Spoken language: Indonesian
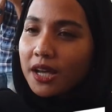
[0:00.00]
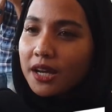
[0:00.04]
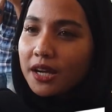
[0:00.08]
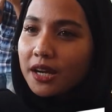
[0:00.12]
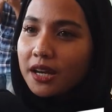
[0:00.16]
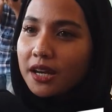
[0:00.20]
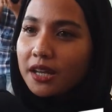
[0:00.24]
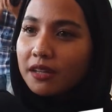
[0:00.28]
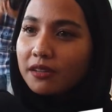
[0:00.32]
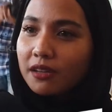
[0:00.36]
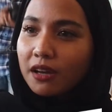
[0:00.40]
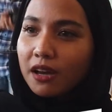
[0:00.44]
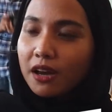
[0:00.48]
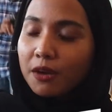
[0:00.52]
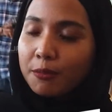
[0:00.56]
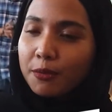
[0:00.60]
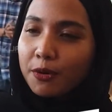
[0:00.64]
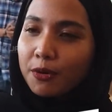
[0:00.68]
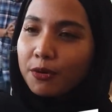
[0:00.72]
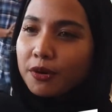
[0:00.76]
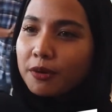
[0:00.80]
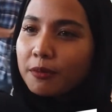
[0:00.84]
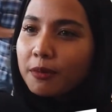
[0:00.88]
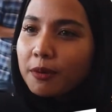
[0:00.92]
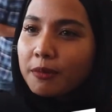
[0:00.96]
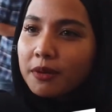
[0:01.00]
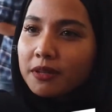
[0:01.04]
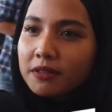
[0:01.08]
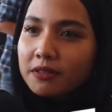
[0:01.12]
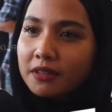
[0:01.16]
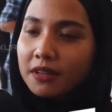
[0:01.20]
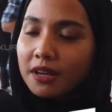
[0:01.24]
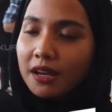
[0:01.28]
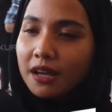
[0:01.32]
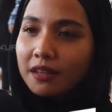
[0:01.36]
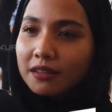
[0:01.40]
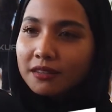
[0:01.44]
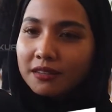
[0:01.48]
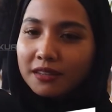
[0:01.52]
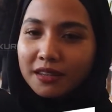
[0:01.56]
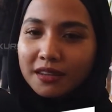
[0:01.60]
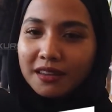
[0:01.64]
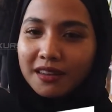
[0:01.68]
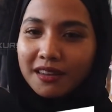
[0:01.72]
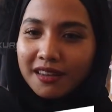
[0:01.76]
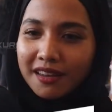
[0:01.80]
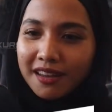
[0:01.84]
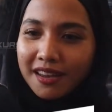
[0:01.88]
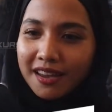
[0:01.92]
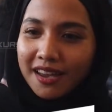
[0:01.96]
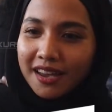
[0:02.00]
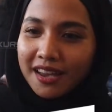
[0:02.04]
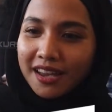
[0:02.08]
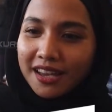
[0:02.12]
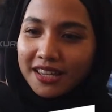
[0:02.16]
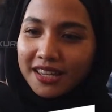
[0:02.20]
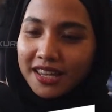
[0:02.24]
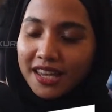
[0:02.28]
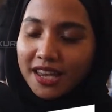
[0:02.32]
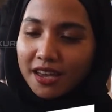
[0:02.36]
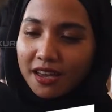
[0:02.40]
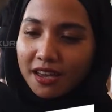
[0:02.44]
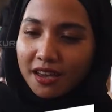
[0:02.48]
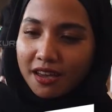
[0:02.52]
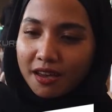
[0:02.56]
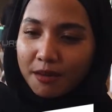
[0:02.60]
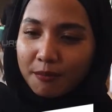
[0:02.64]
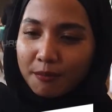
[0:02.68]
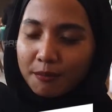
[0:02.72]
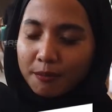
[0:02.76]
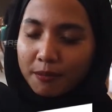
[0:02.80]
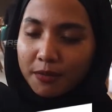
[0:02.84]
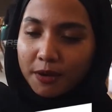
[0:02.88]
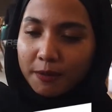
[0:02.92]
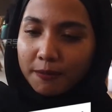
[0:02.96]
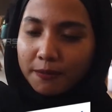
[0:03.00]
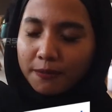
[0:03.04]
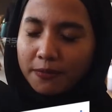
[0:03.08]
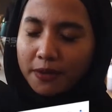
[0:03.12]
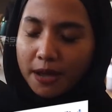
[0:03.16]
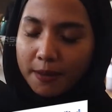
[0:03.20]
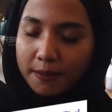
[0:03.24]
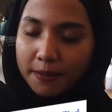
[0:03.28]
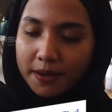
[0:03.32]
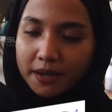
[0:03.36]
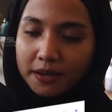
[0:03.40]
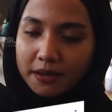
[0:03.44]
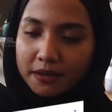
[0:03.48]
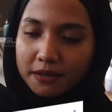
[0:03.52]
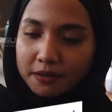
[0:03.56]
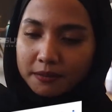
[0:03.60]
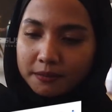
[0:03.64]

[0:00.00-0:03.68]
Dan desa kapal ini memang ciri khasnya ya mem, apa,